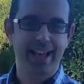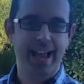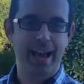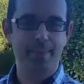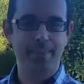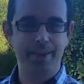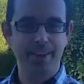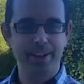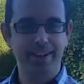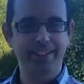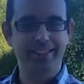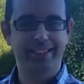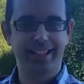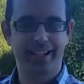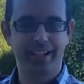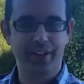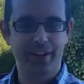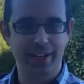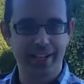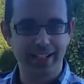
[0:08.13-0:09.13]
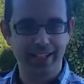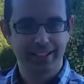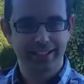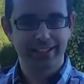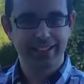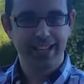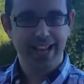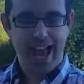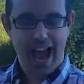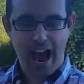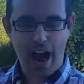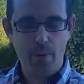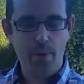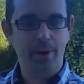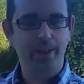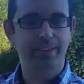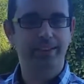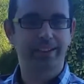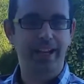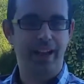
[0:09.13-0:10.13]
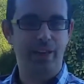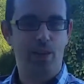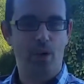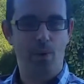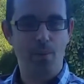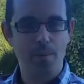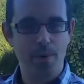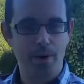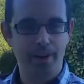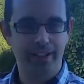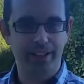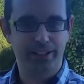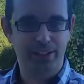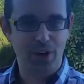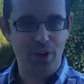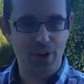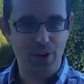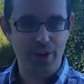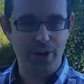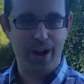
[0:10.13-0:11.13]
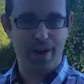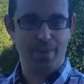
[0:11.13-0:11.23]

En vídeos anteriores ha aguantado un monitor,